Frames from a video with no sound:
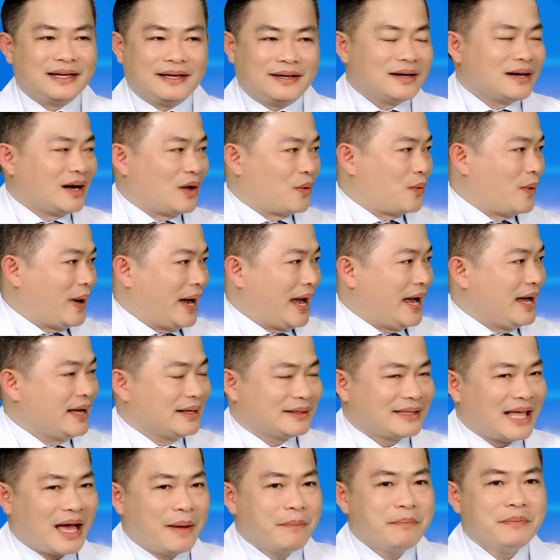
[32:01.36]
thì rất là khỏe,
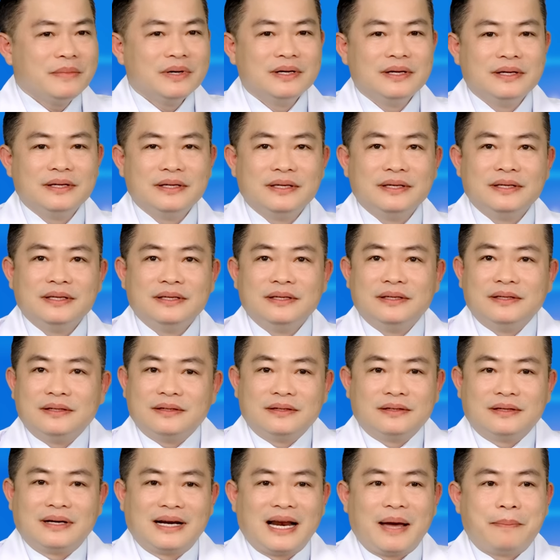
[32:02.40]

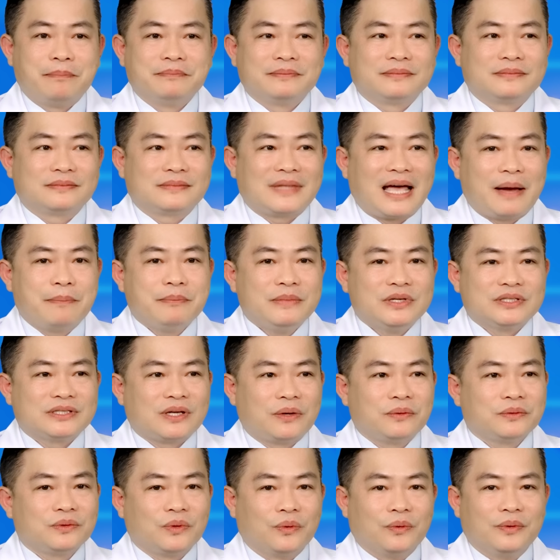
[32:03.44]
85,
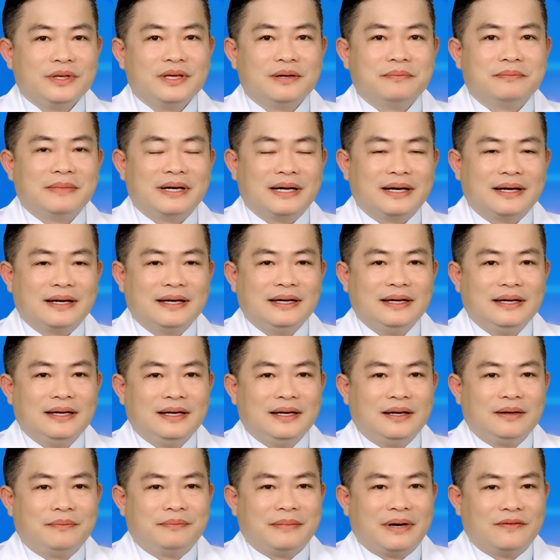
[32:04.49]
86 tuổi nhưng mà
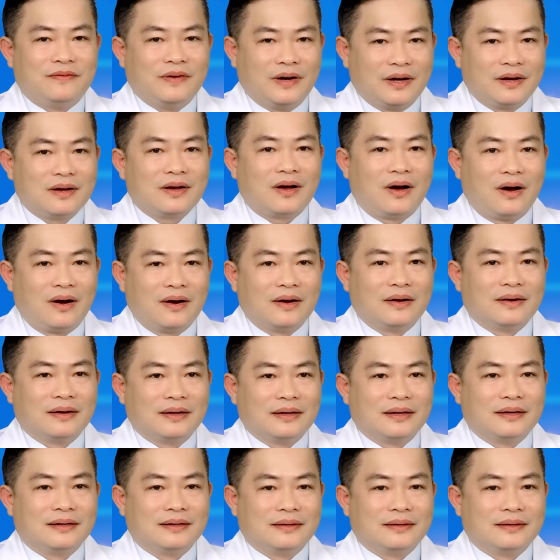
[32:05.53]
vẫn còn